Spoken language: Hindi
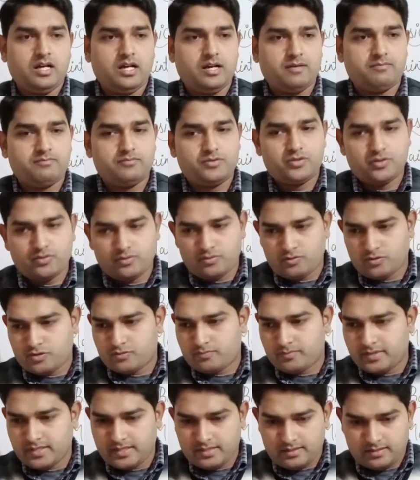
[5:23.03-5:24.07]
आप जो
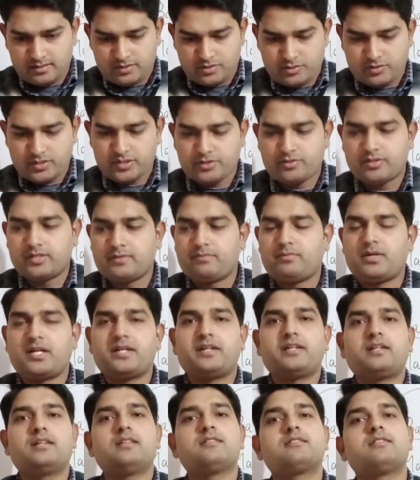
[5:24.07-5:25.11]
उसमें छोटे छोटे
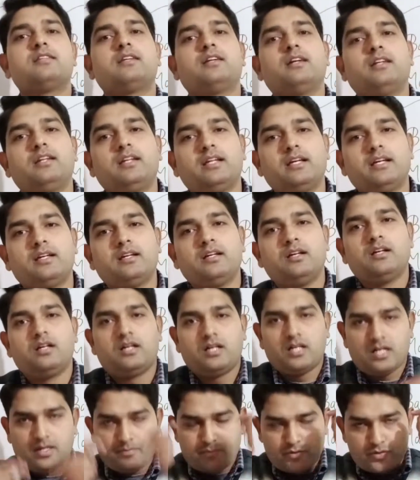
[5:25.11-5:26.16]
पार्टिकल्स निकल रहे हैं
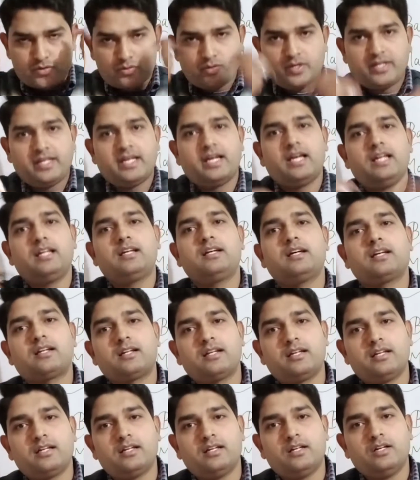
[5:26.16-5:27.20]
आप उसको इनहेल कर
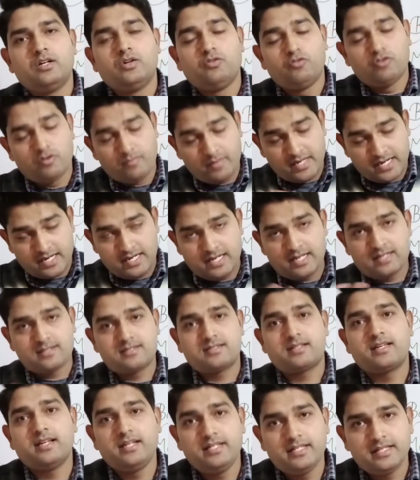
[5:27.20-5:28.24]
रहे हैं वो हमारे लंग्स
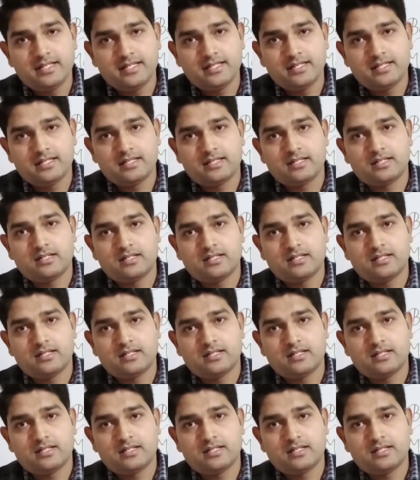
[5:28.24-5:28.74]
के लिए